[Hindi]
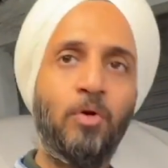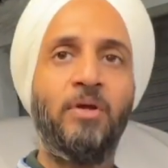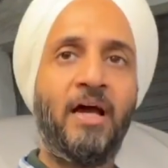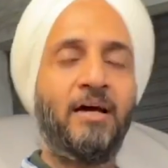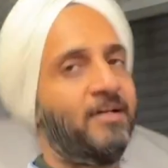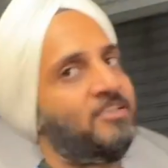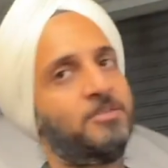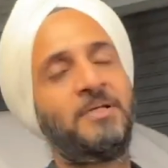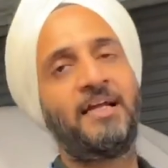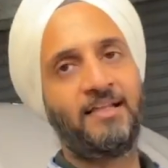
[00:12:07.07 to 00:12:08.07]
हुई है अगर कस्टमर
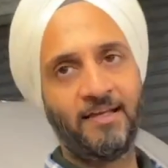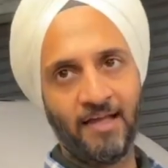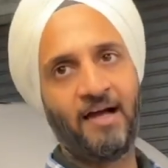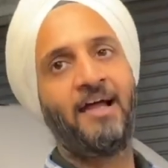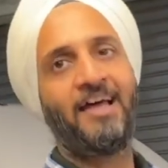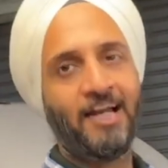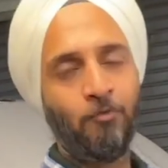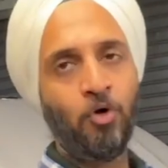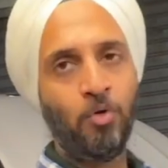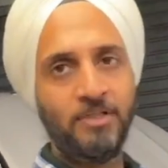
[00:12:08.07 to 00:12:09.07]
कहते हैं कि हाँ यार आई
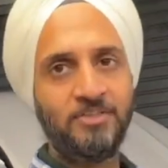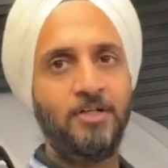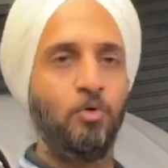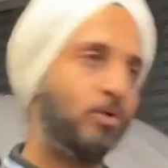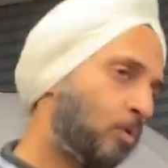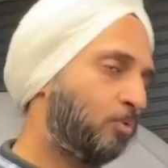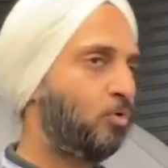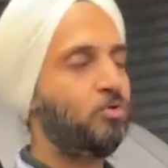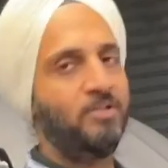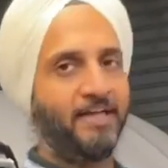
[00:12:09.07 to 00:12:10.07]
वांट टू लिसन टू इट तो हम उनको
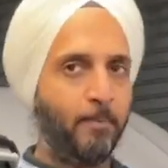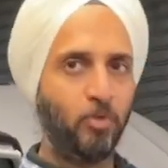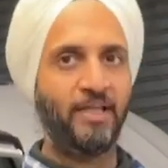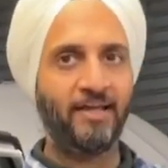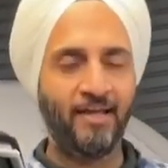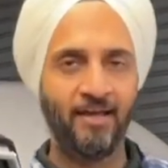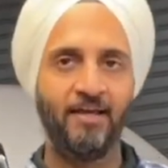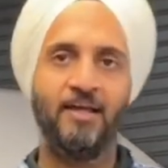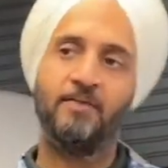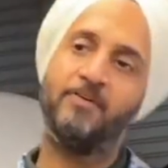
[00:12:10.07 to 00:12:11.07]
डेमो देंगे
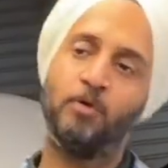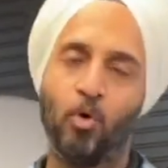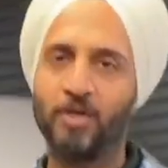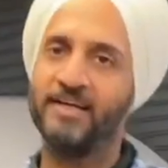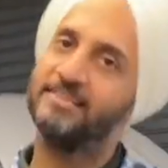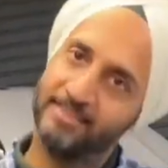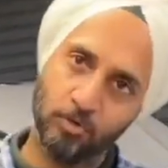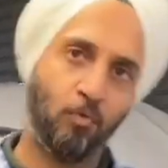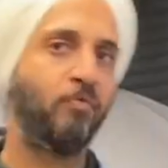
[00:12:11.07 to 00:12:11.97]
इफ यू ओके इज इट तो वो